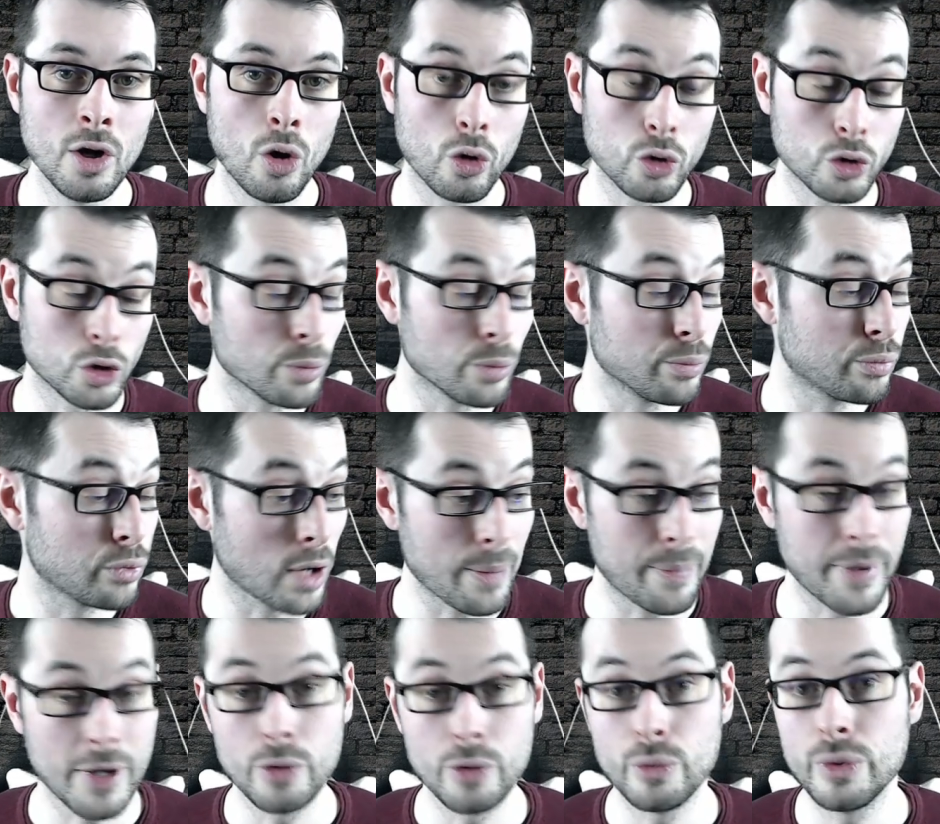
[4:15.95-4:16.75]
Autant pour
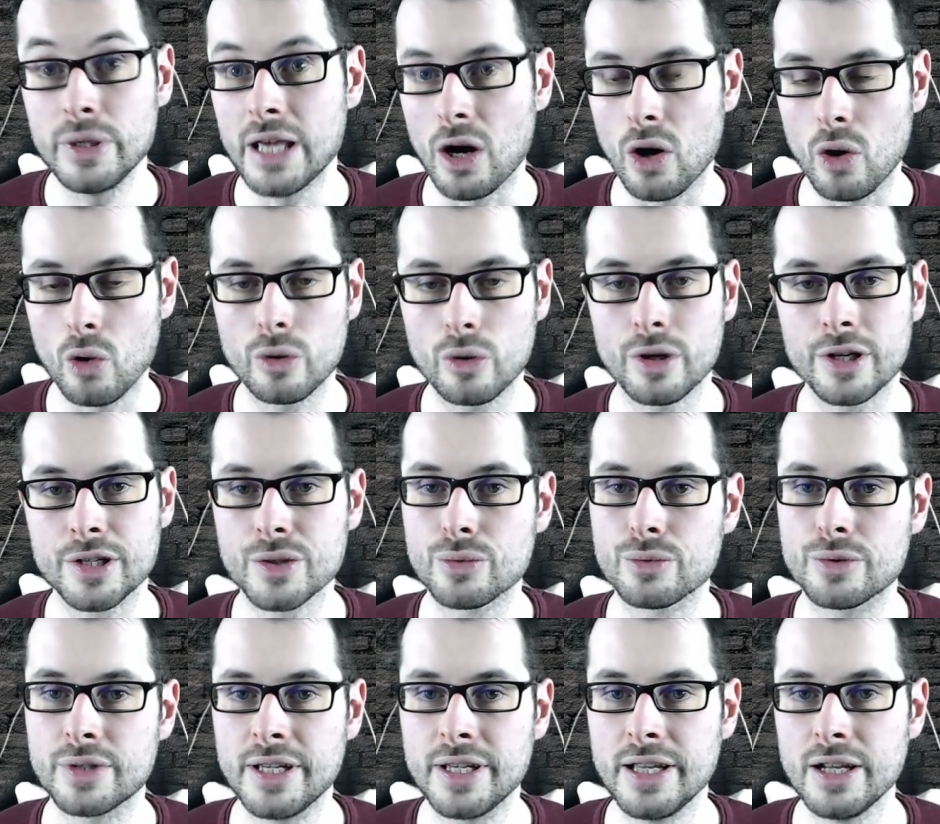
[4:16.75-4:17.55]
Apanui, il n'y a aucun
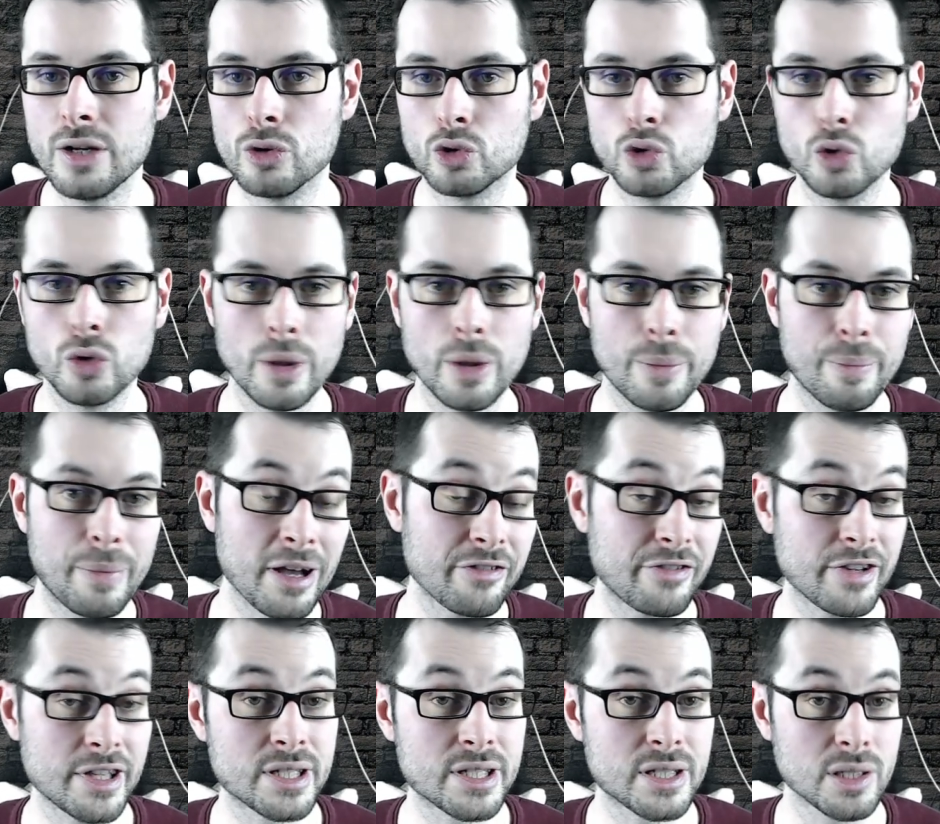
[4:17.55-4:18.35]
souci, le jeu est
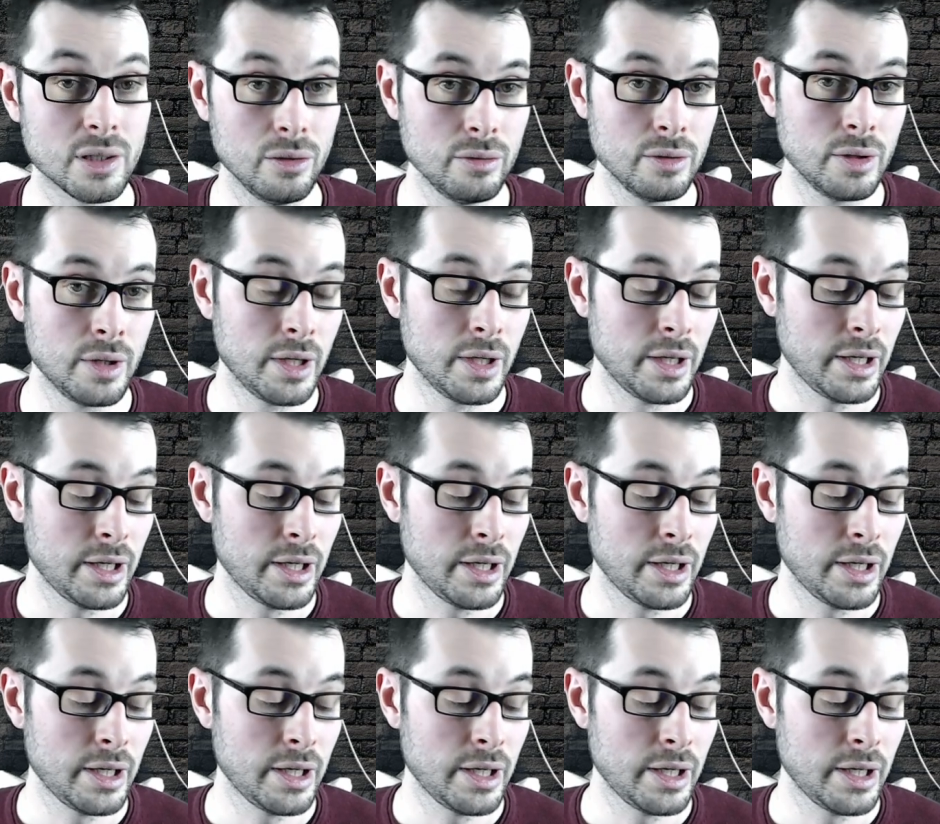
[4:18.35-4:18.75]
parfait sans.